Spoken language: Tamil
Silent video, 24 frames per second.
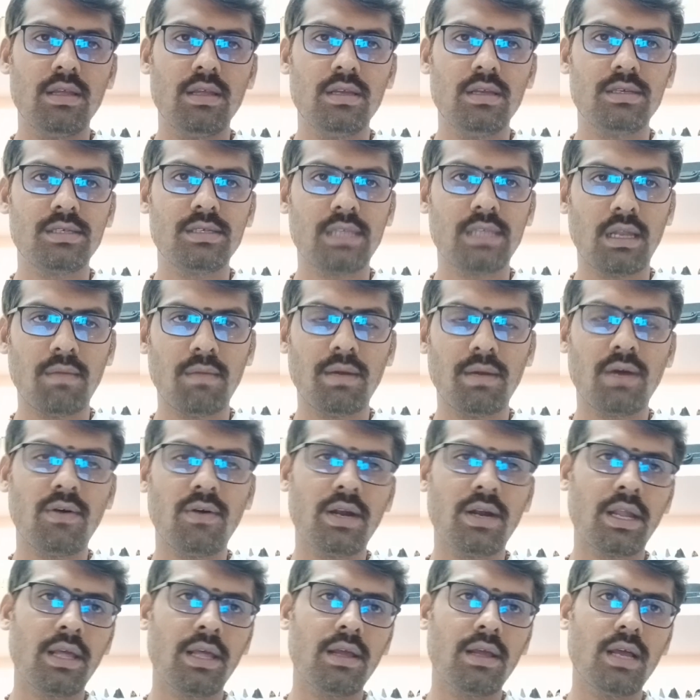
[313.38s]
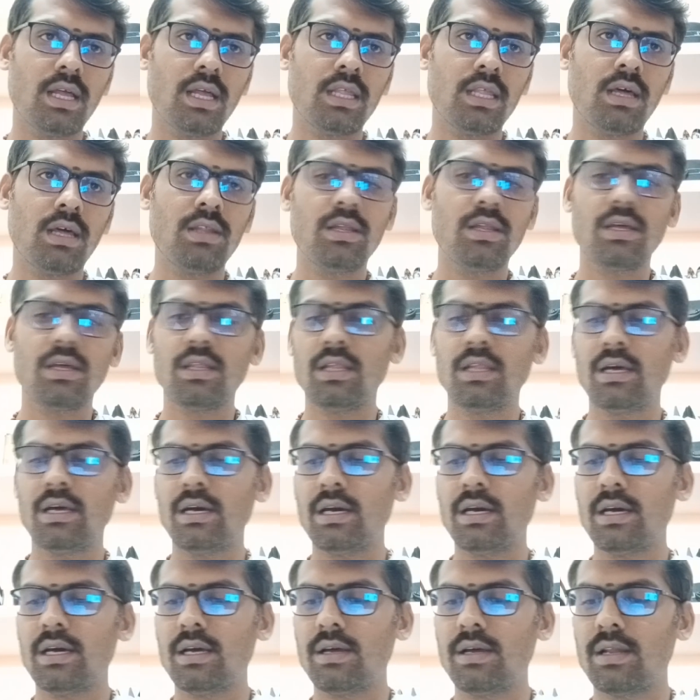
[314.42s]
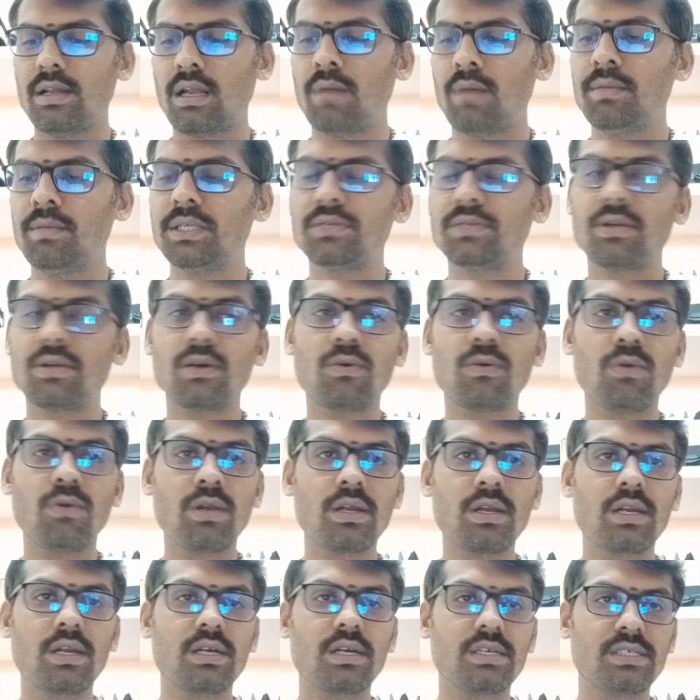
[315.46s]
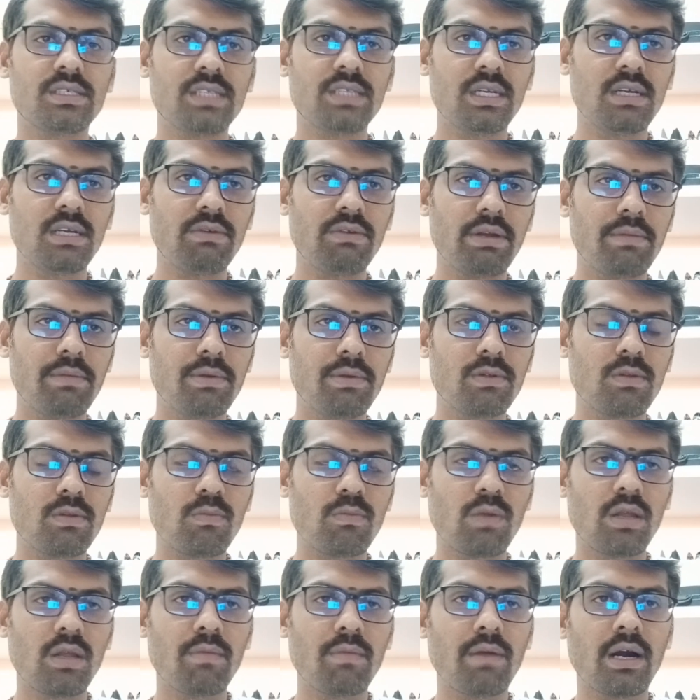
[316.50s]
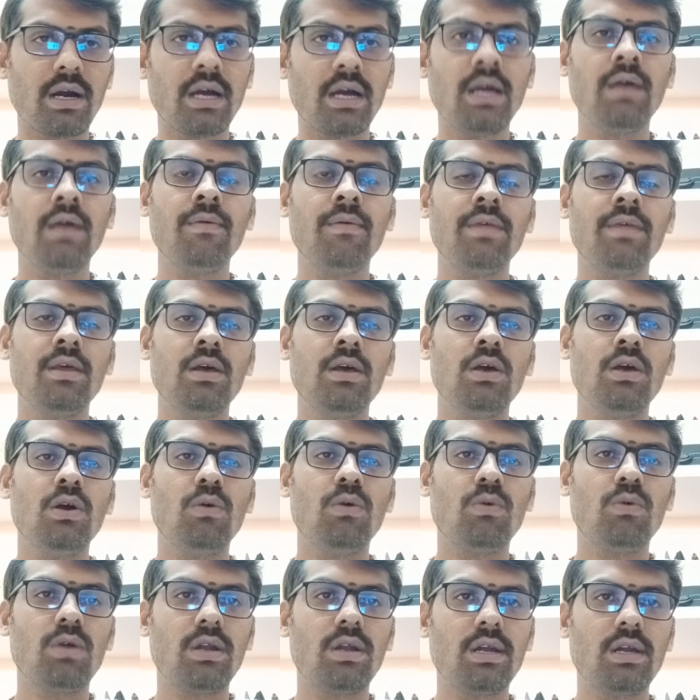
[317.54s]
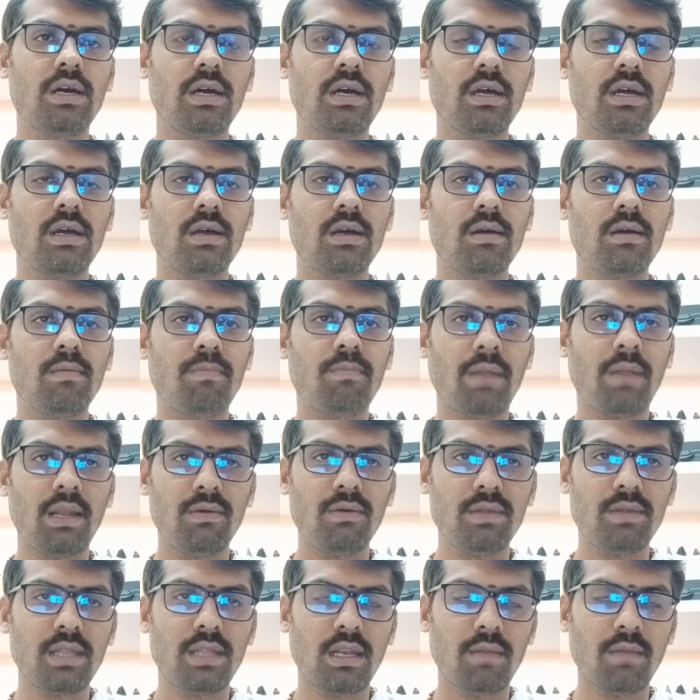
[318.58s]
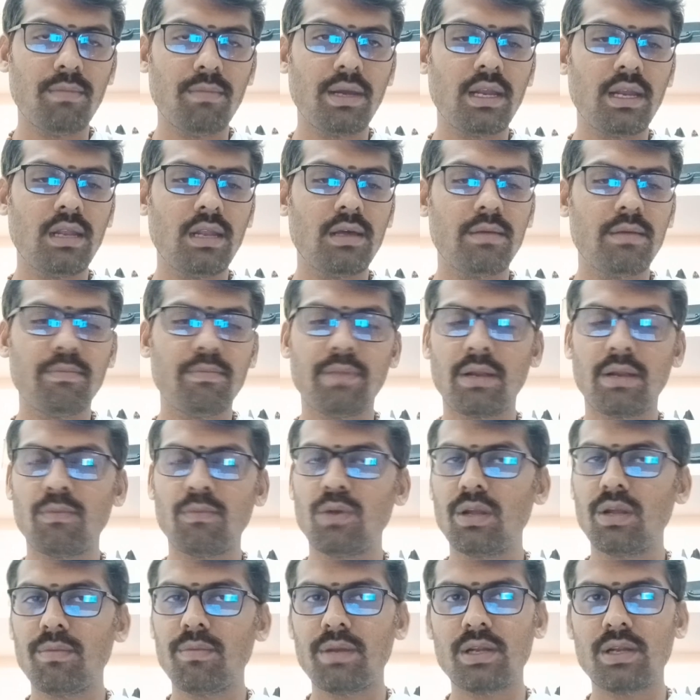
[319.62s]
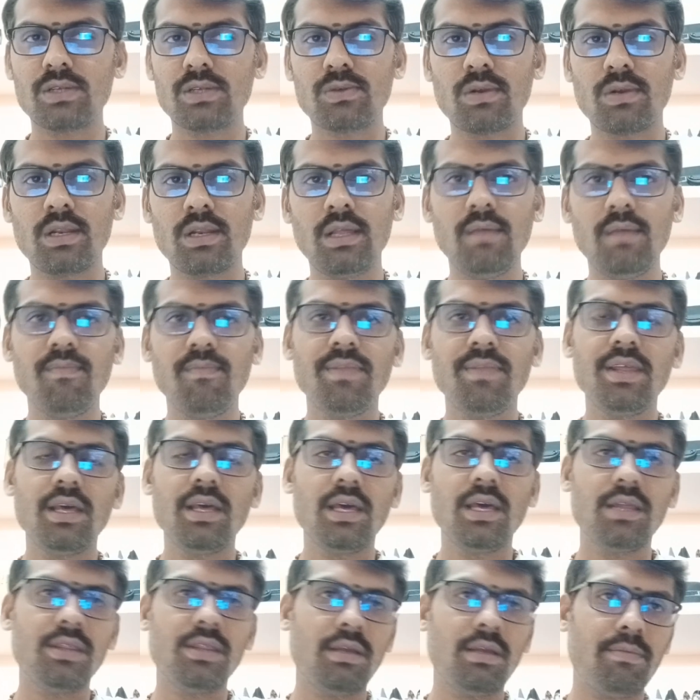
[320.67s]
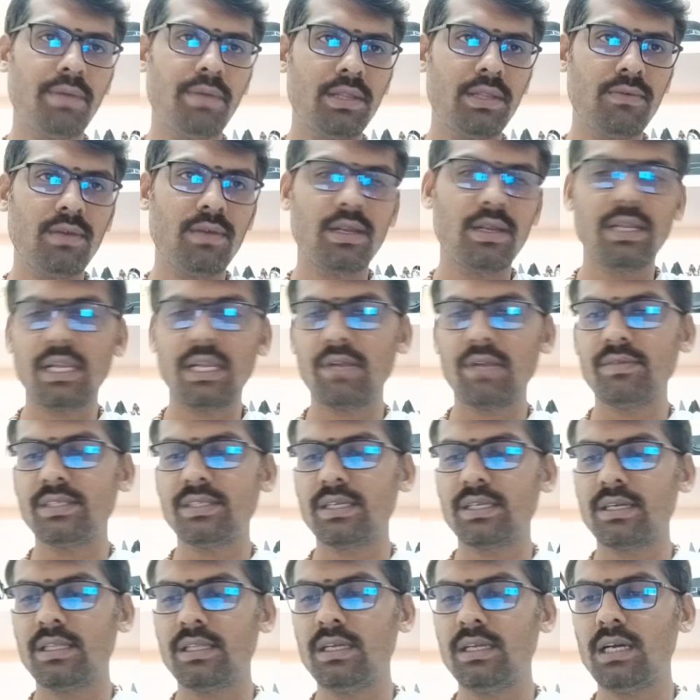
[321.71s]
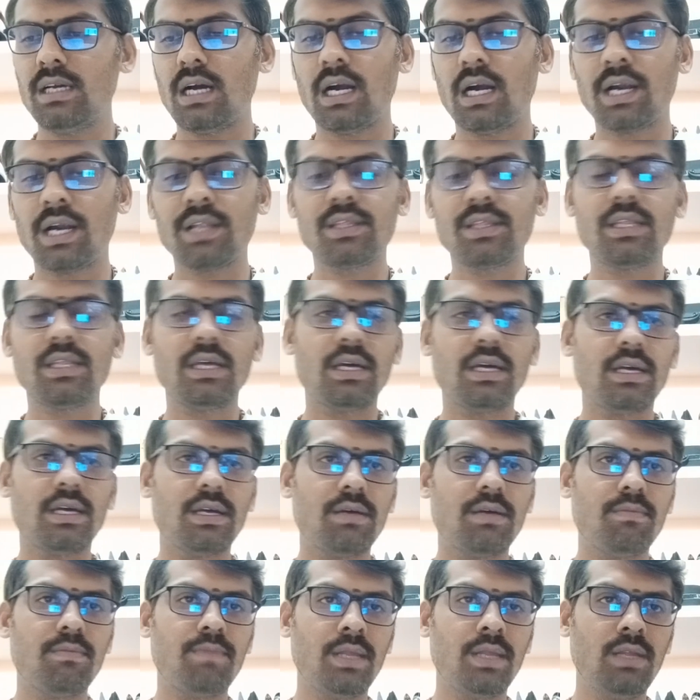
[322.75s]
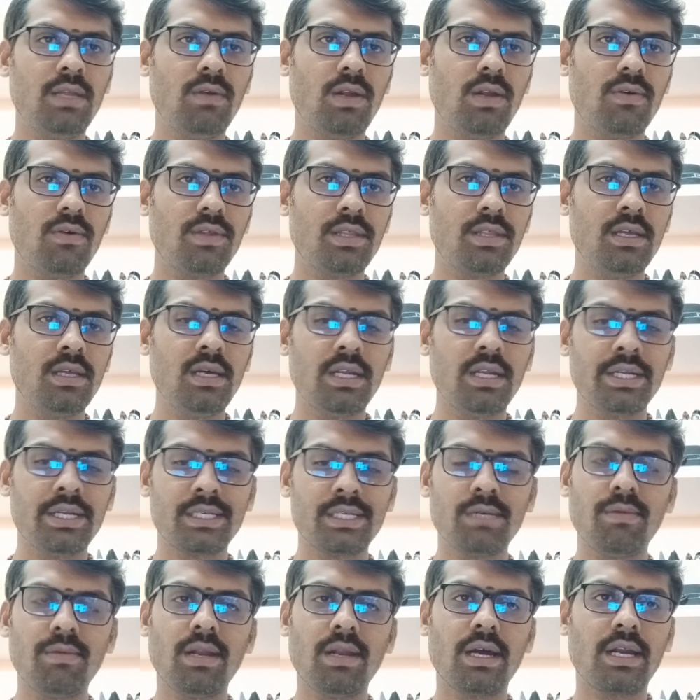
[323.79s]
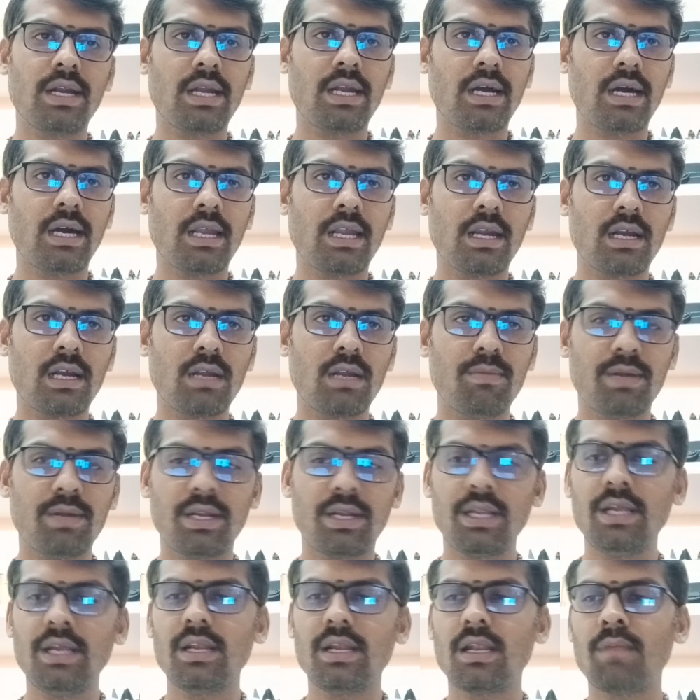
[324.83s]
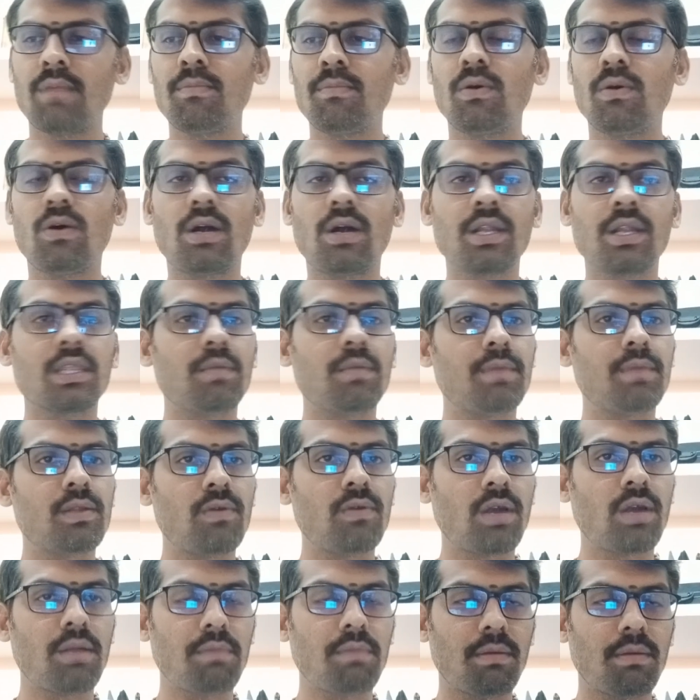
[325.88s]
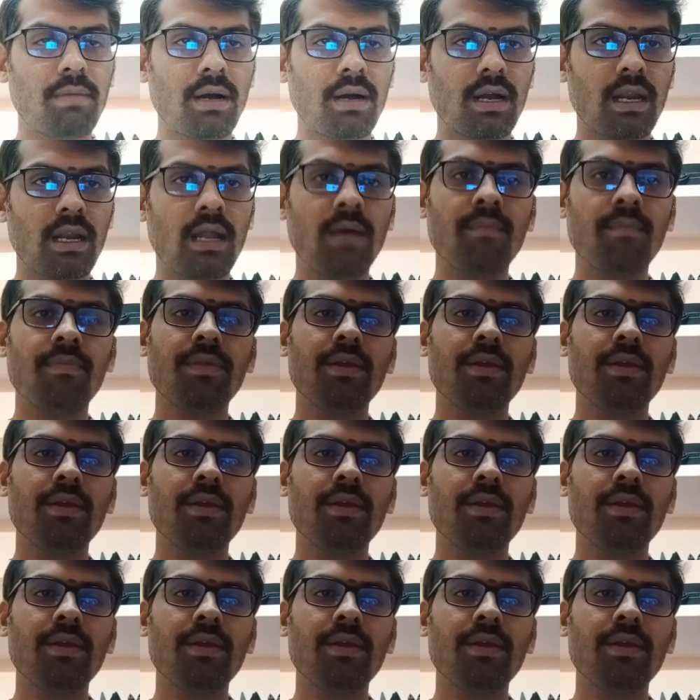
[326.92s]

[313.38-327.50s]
ஸ்தல பகவானை அதாவது இந்த ராமேஸ்வர கோயில்களுக்கு சென்று வழிபடுவதன் மூலியமாக உங்களுக்கு பலவித நன்மைகளை பெற முடியும் என்று சொல்லி இந்த பதிவை நிறைவு செய்து அடுத்த பதிவில் வந்து ரிஷப லக்னக்காரர்களை பற்றி நம்ம அடுத்த பதிவில் நம்ம பார்க்கலாம்